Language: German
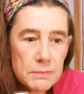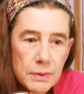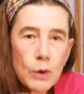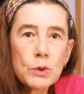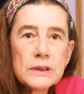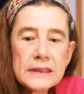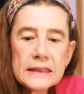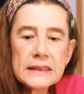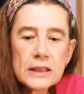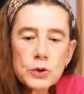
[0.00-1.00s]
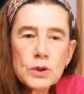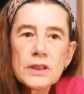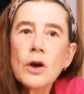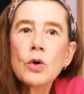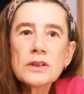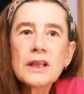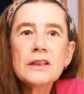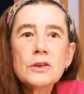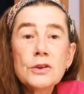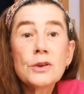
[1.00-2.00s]
bei uns ist natürlich auch
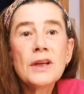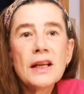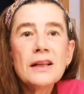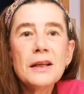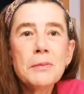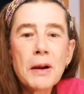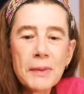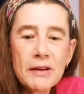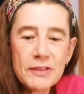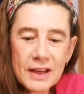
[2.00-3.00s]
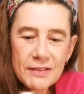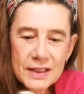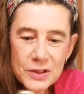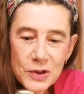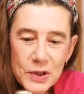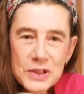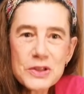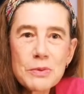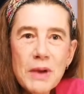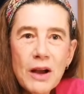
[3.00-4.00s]
traditionell immer mal wieder was Neues
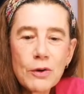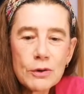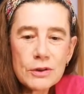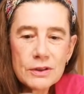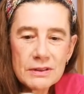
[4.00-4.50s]
zu machen und